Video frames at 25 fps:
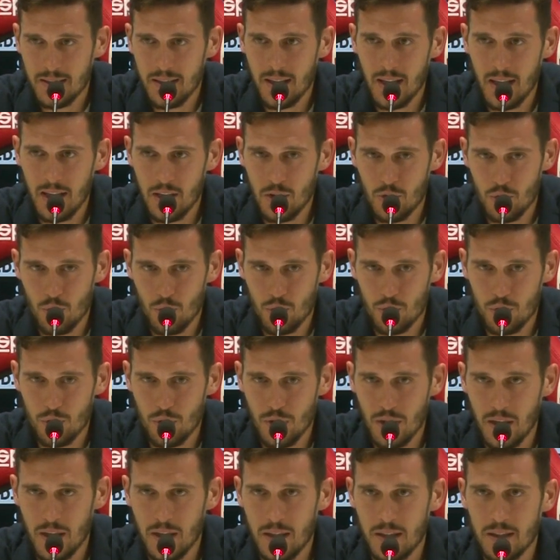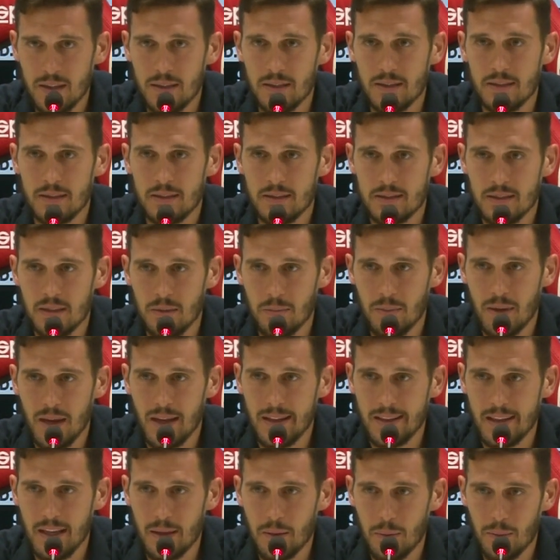è giusto che si
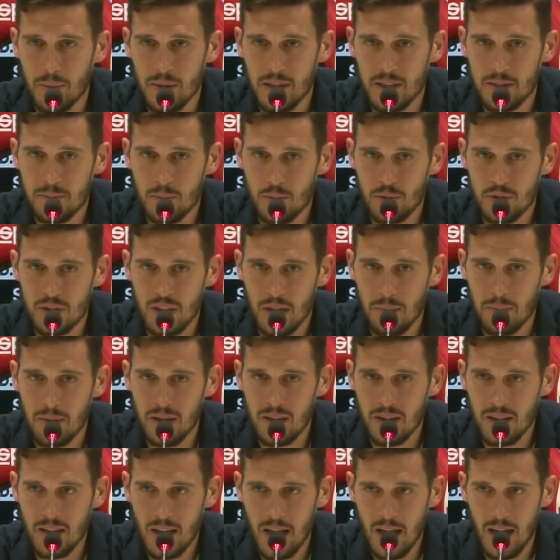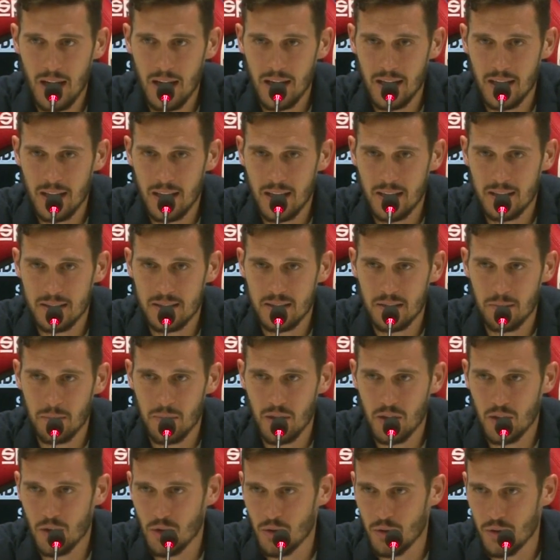prenda le proprie responsabilità e si
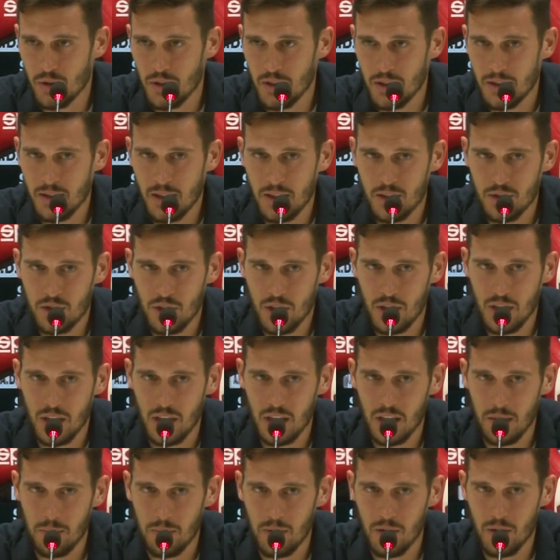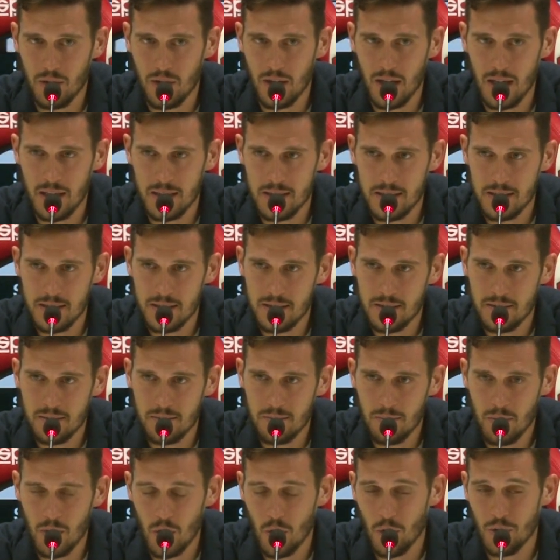migliori e cerchi di migliorarsi,
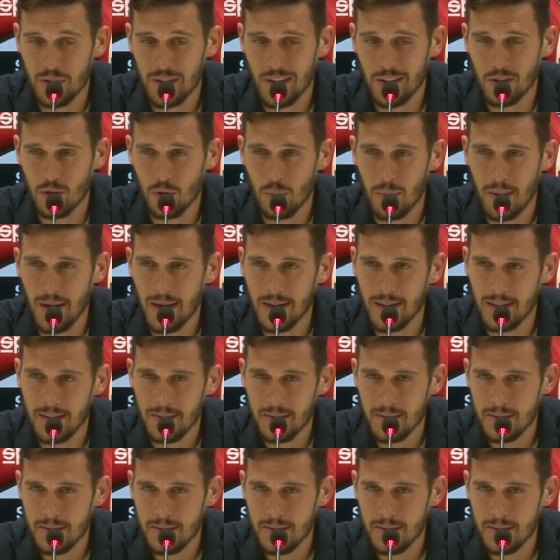però da domani.